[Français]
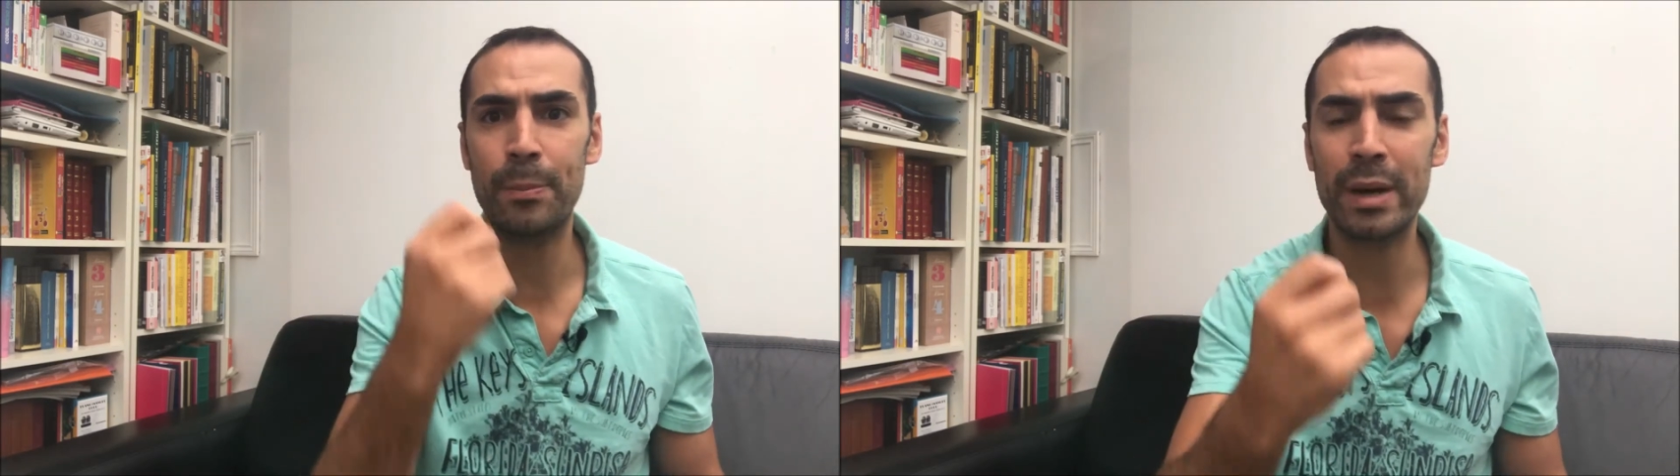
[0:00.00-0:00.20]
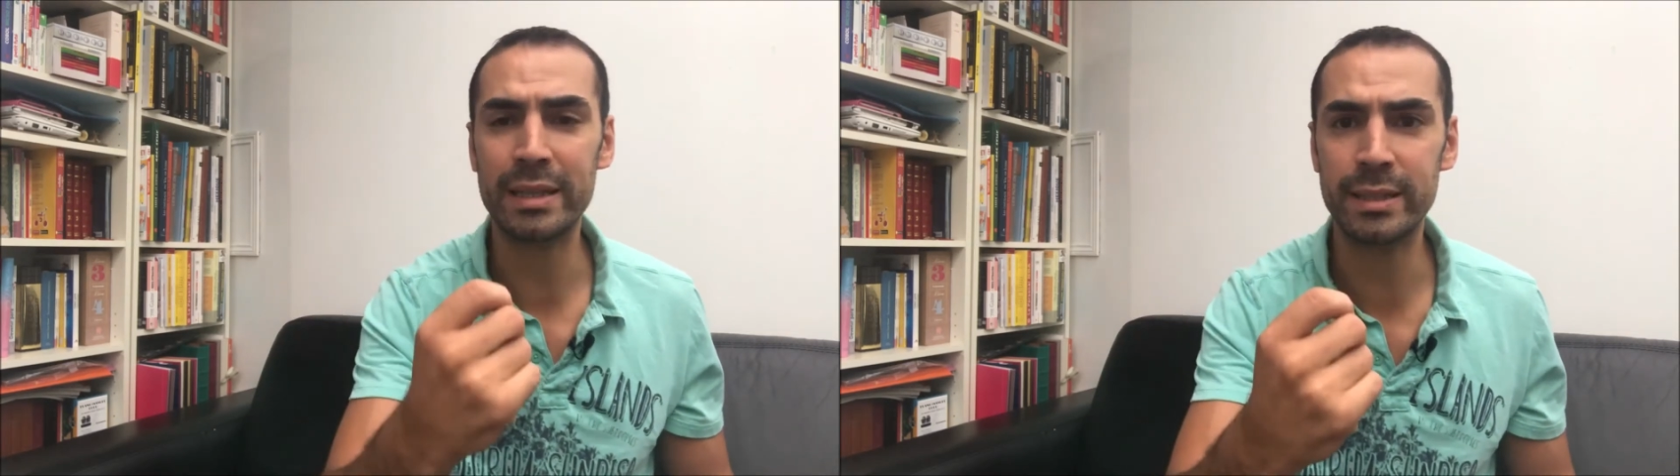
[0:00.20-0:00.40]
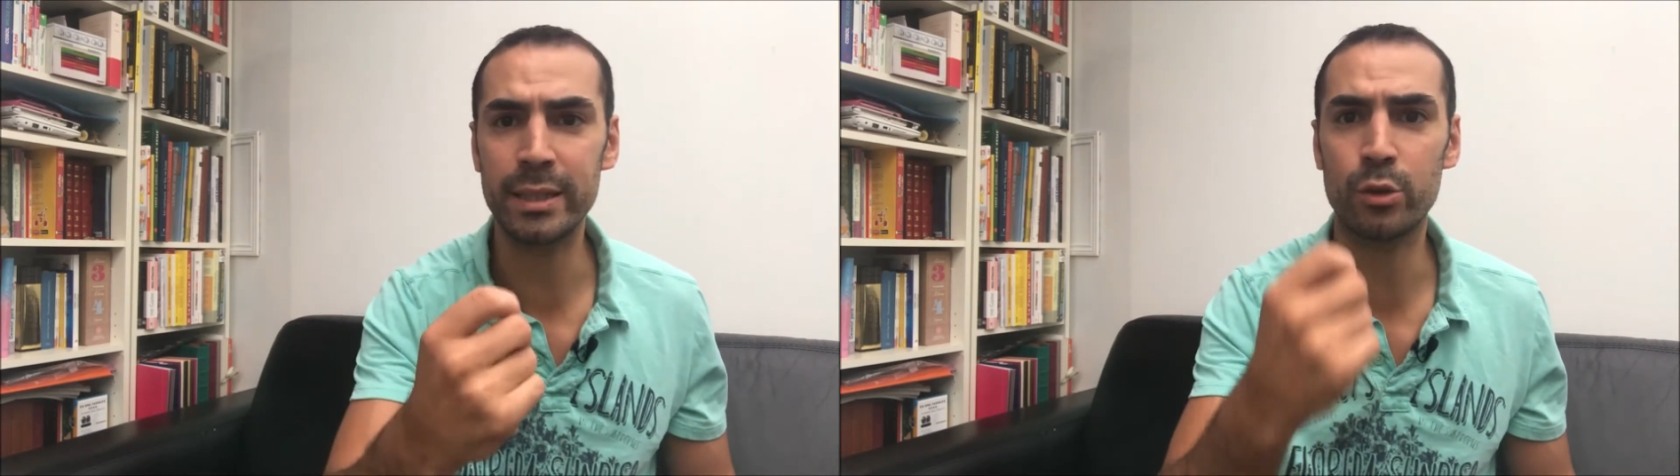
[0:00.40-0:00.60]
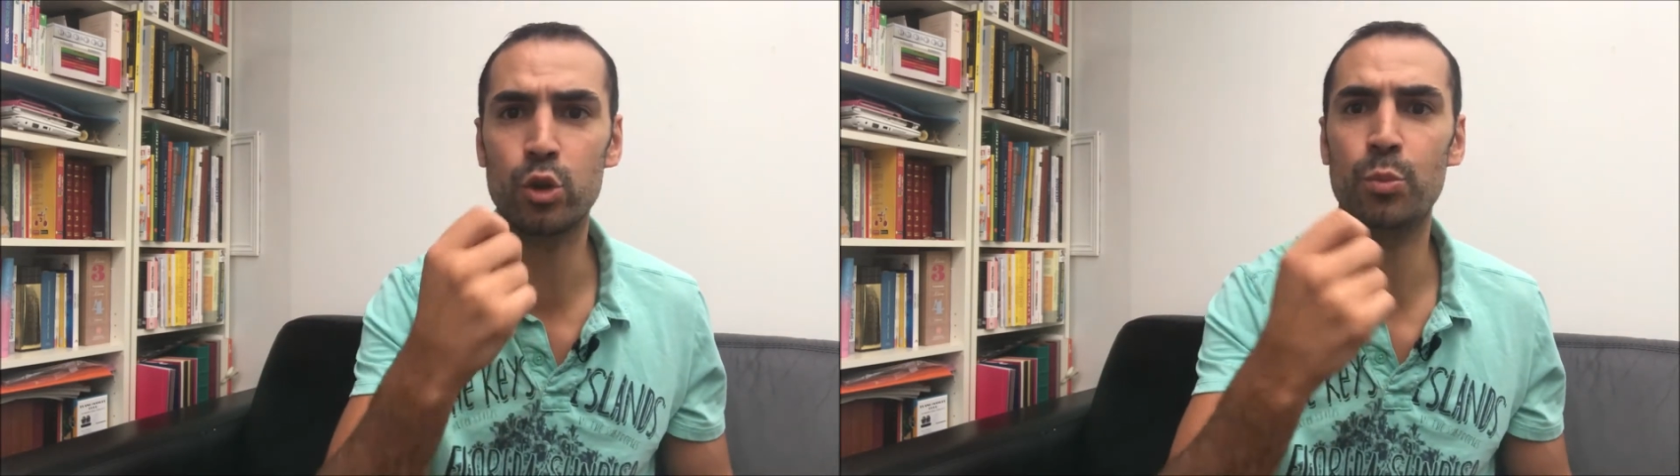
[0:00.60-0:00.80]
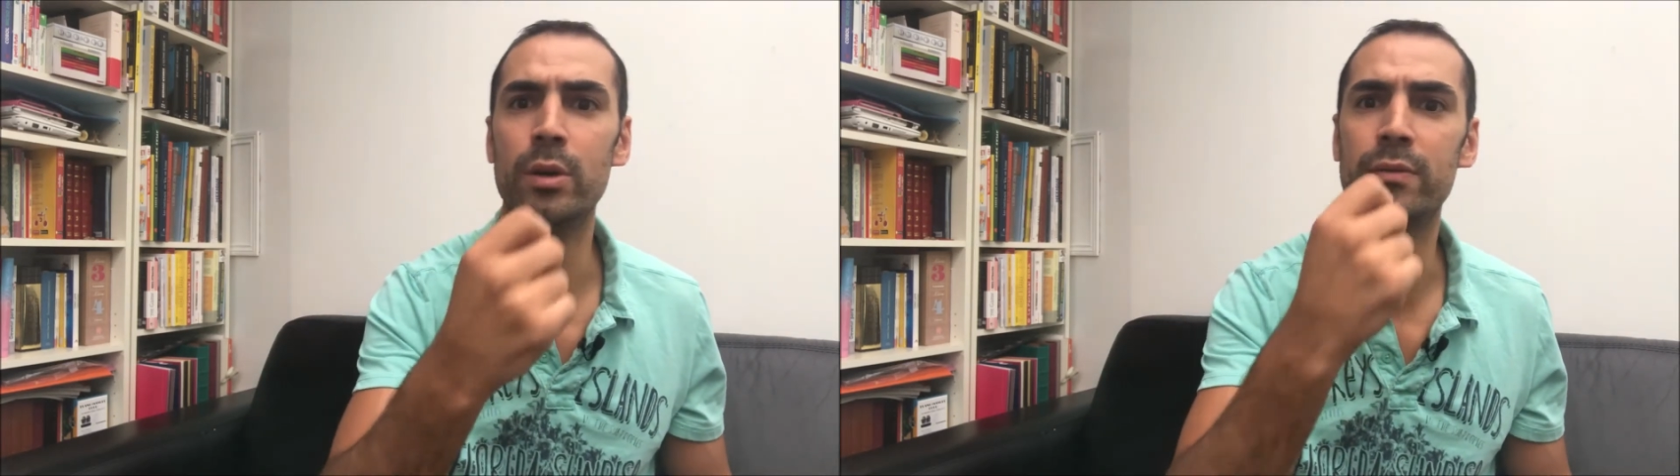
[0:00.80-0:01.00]
parties que
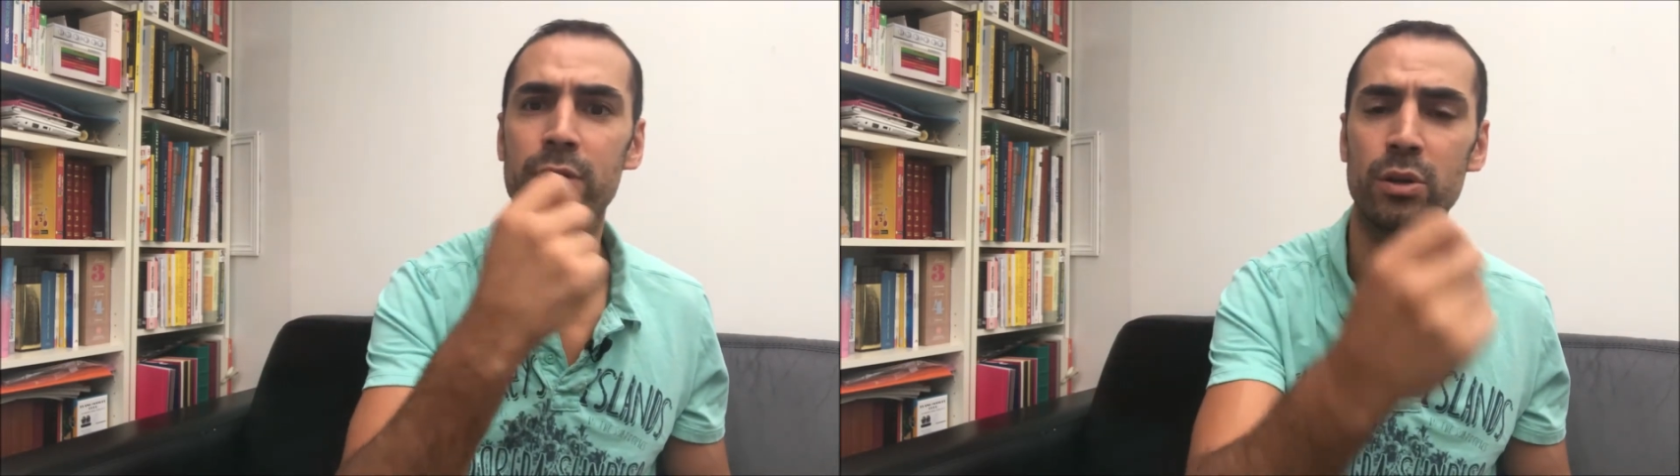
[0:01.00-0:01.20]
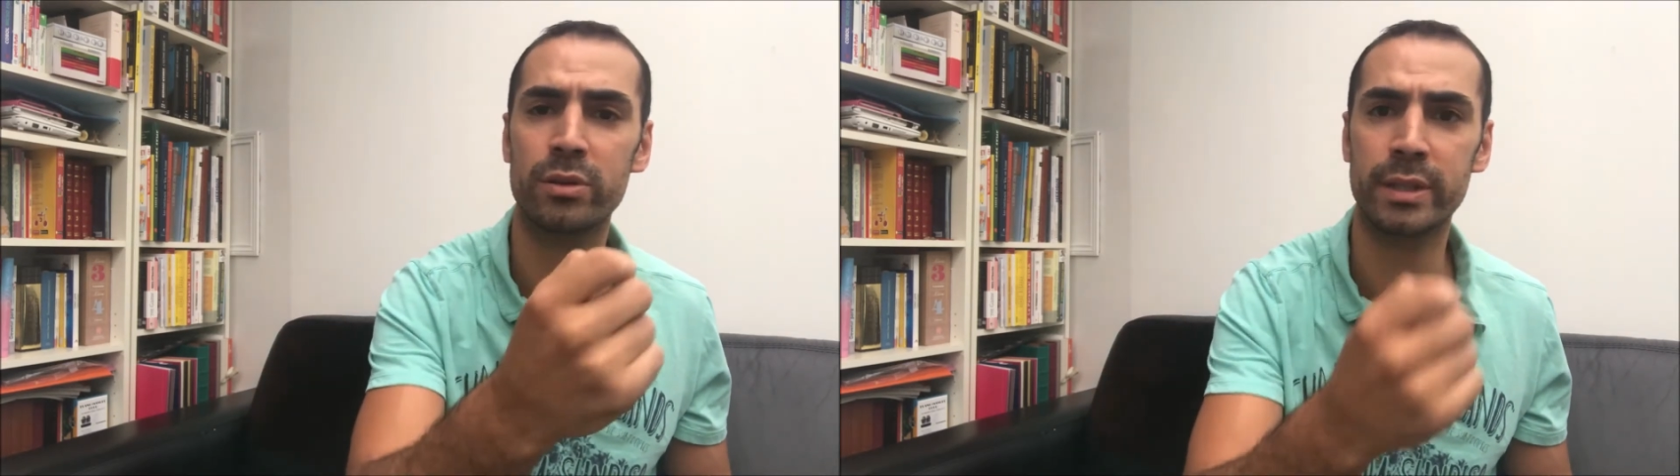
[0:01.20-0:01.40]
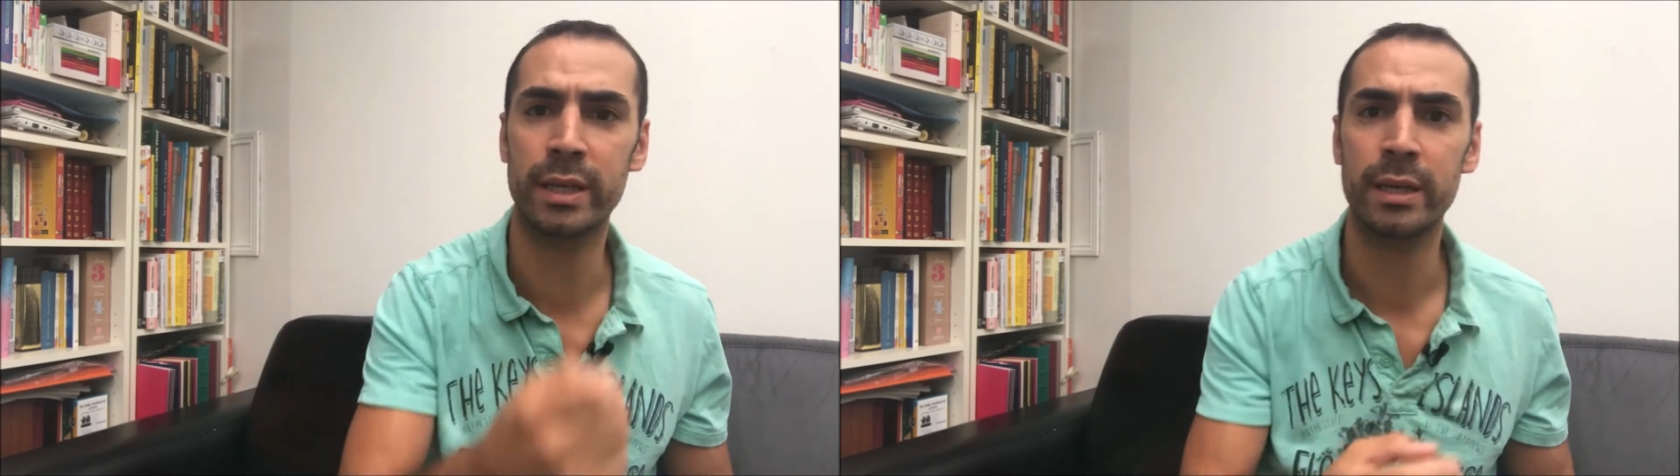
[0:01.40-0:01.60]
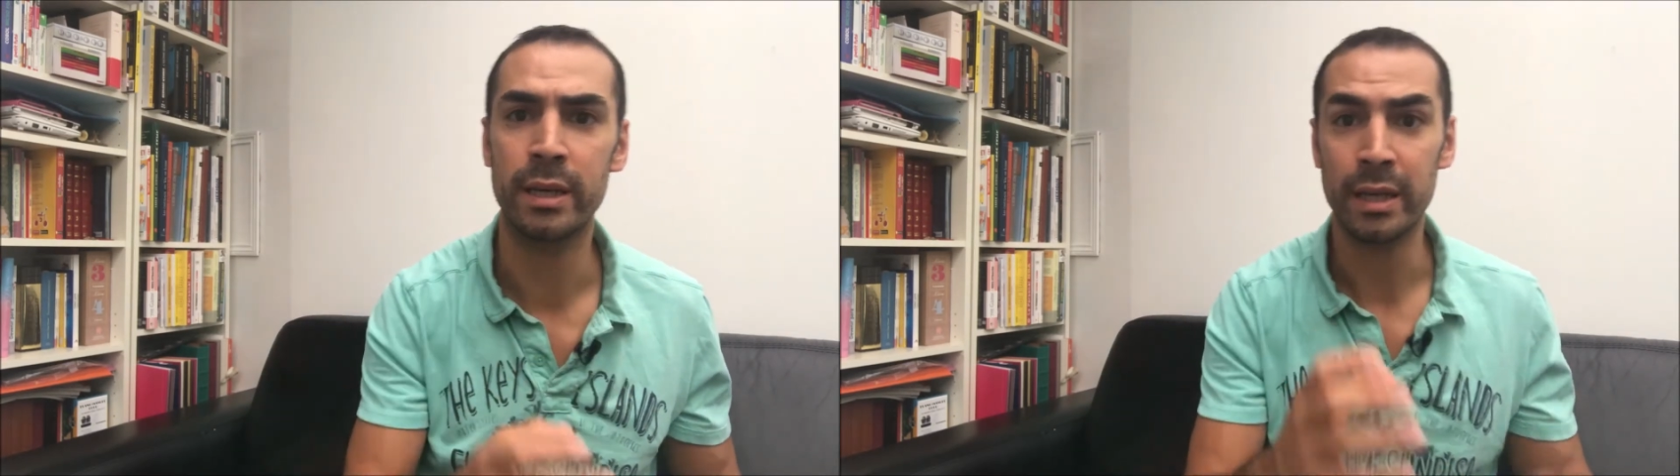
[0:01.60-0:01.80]
tu peux influencer.